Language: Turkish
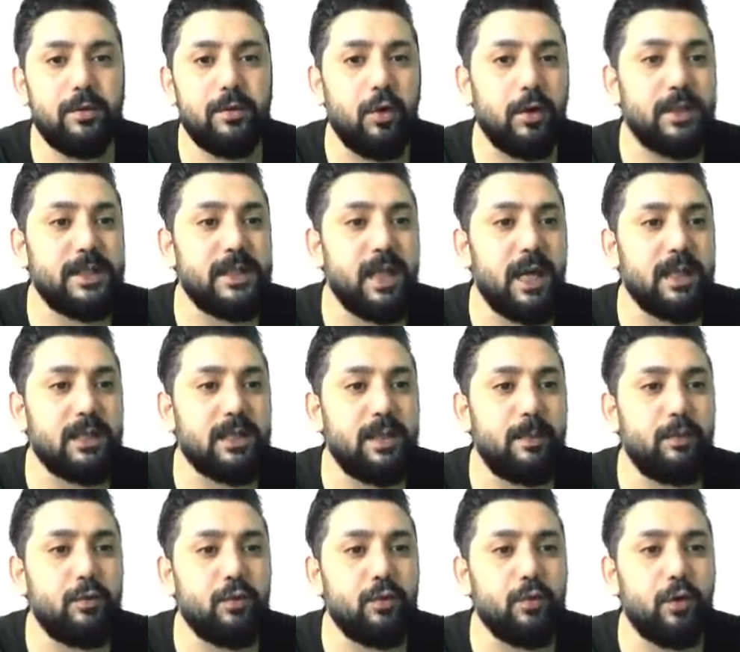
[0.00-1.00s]
4
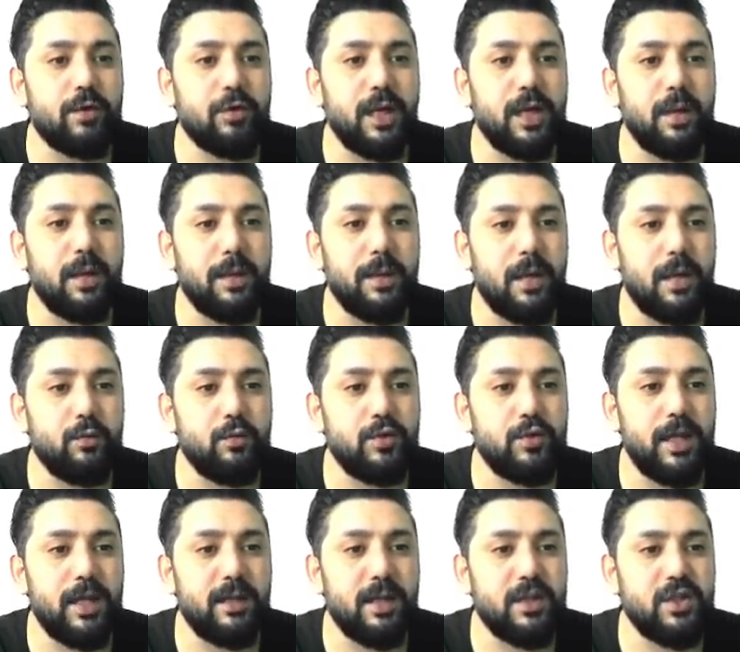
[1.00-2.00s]
saatte bütün ortalamaların
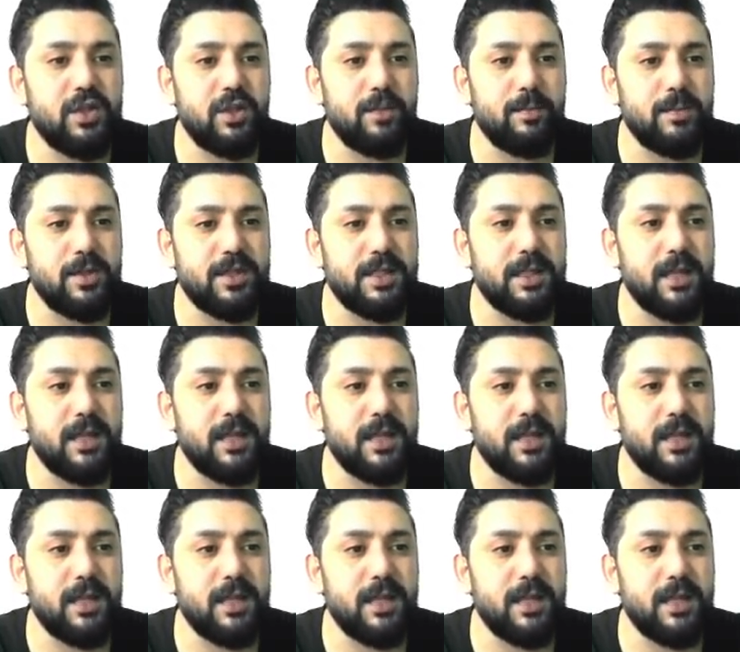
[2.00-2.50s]
üzerine çıkmış.